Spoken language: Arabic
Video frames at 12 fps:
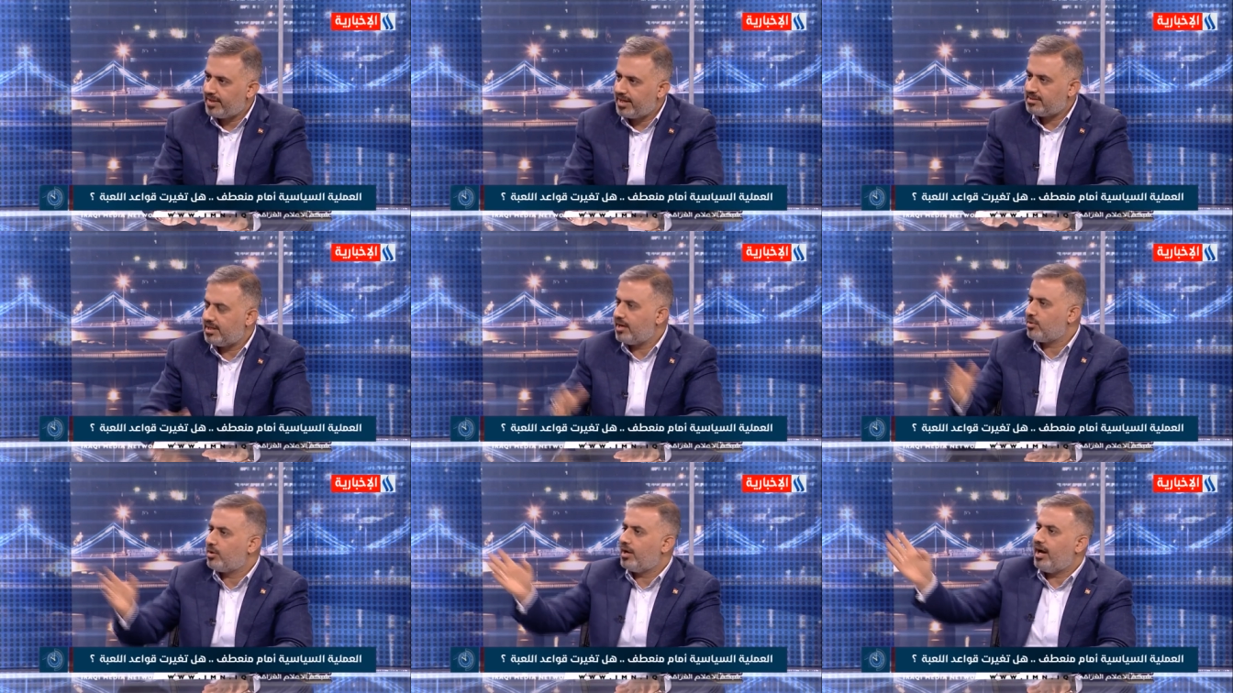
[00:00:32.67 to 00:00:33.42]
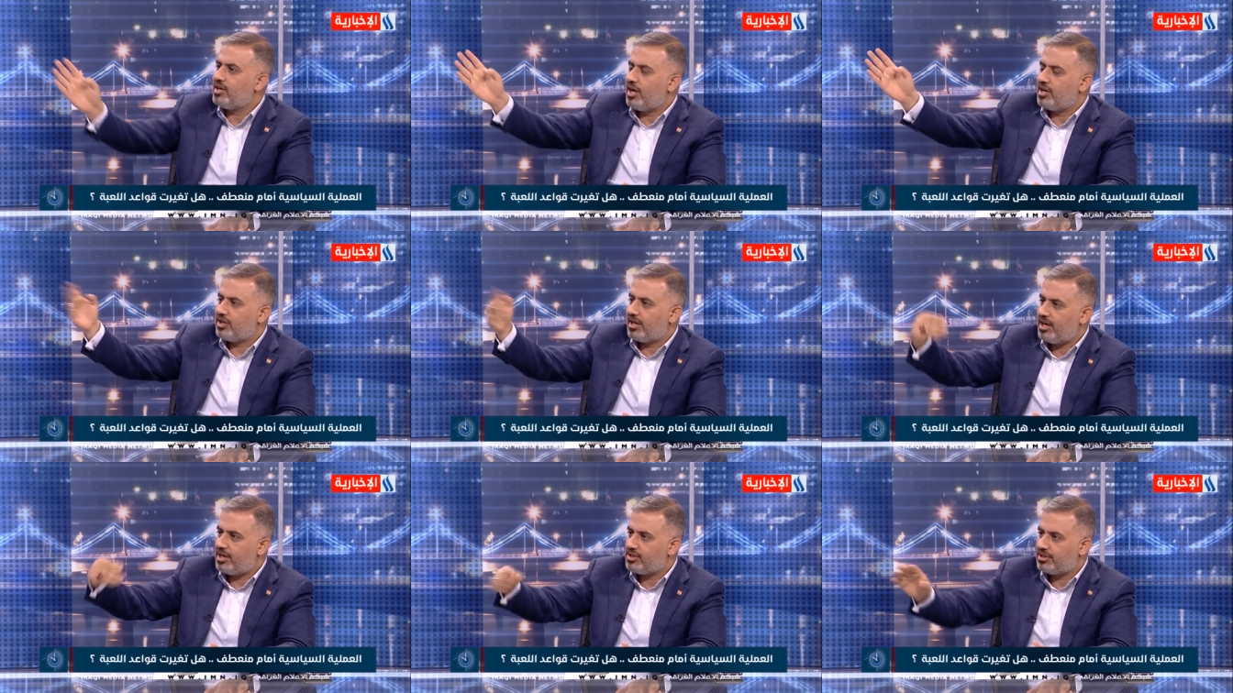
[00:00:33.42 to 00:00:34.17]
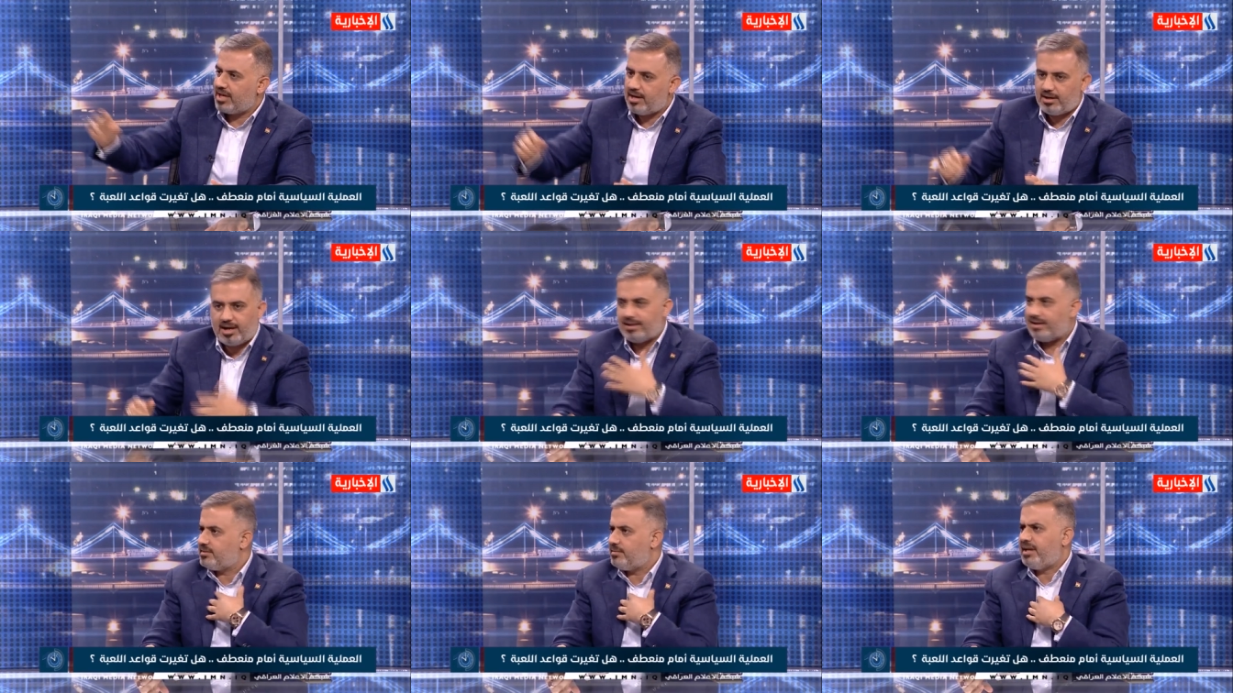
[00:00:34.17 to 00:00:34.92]
هسه اكو حكي غير حكي صاير هذا
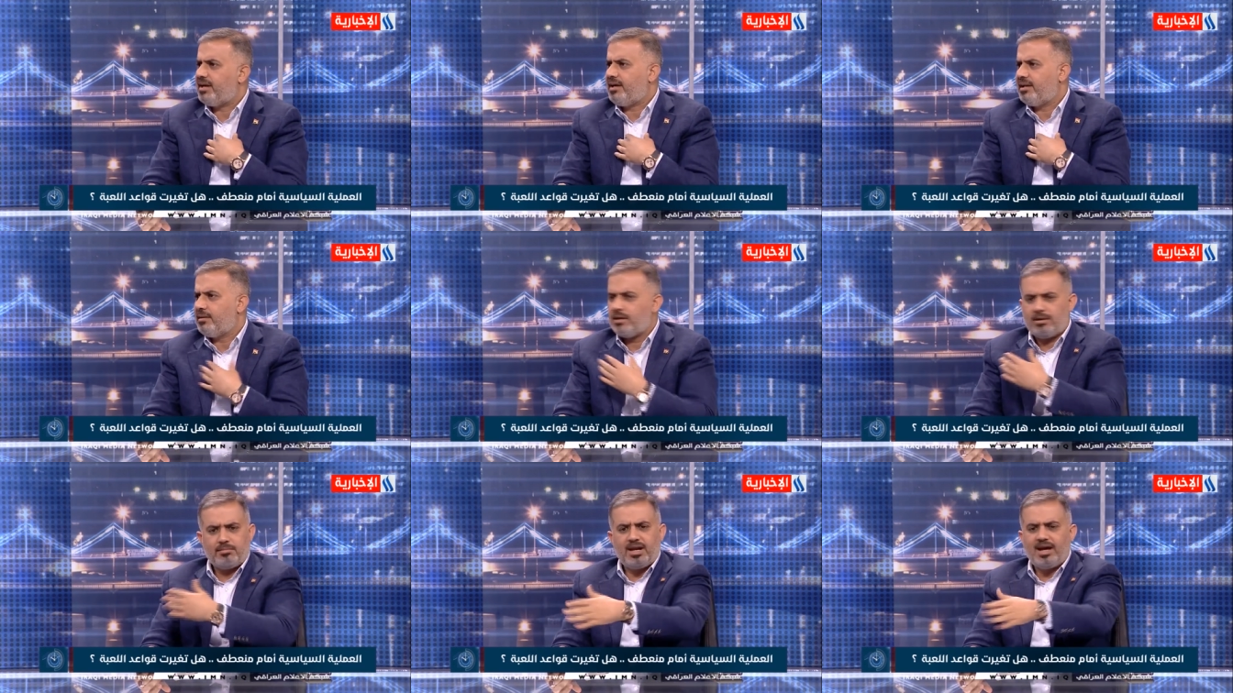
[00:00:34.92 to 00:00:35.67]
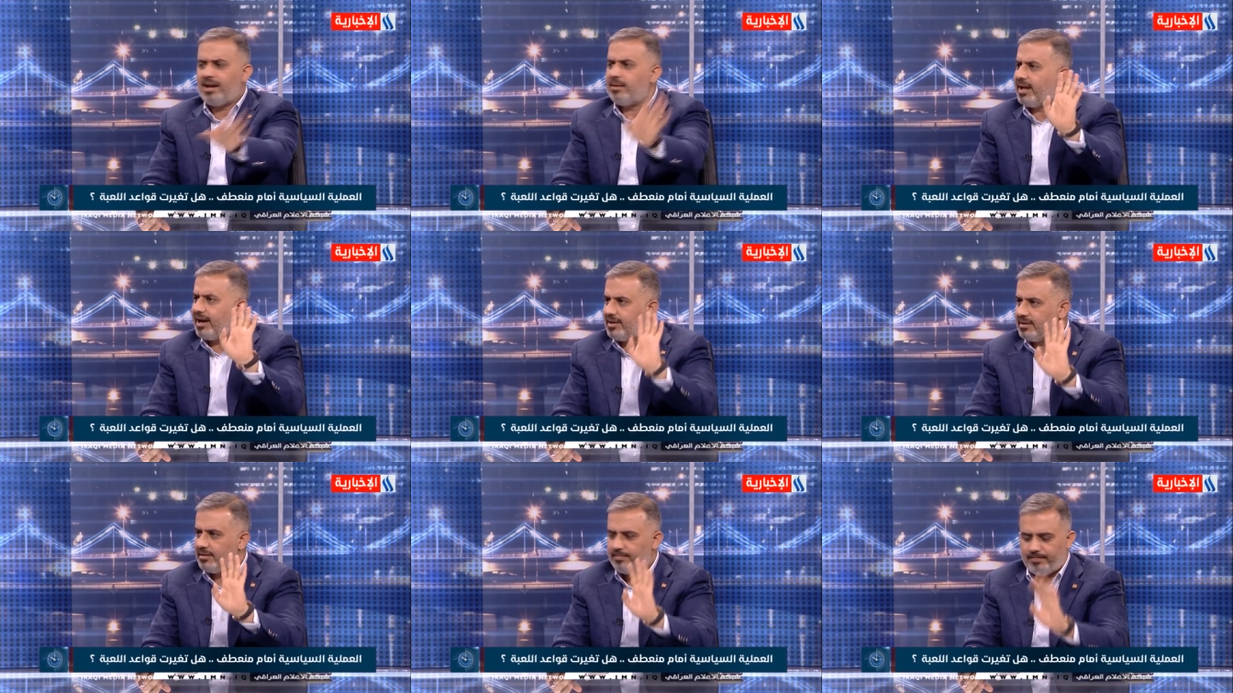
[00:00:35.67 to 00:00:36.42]
اللي سمعناه احنا من اغلب القاده